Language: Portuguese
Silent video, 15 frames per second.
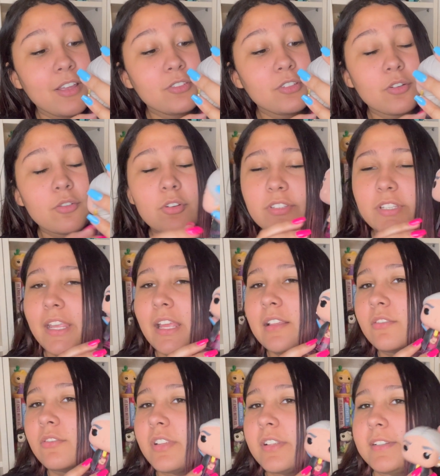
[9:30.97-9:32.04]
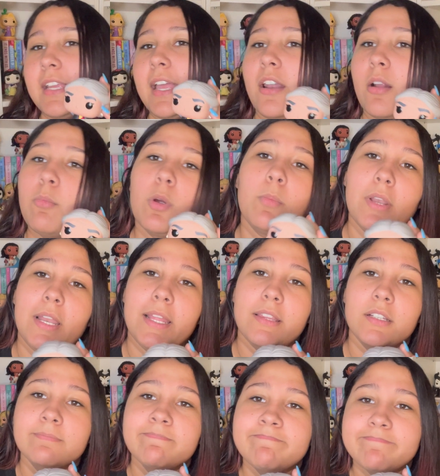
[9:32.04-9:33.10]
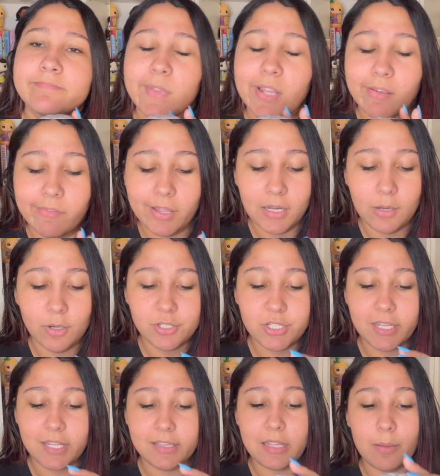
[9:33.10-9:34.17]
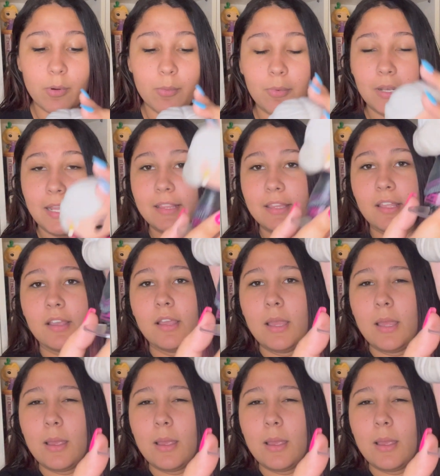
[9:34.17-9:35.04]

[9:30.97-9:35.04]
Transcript: Eu só não gostei que eles não desenharam a borboleta na vela, eu achei que ia ter a borboleta,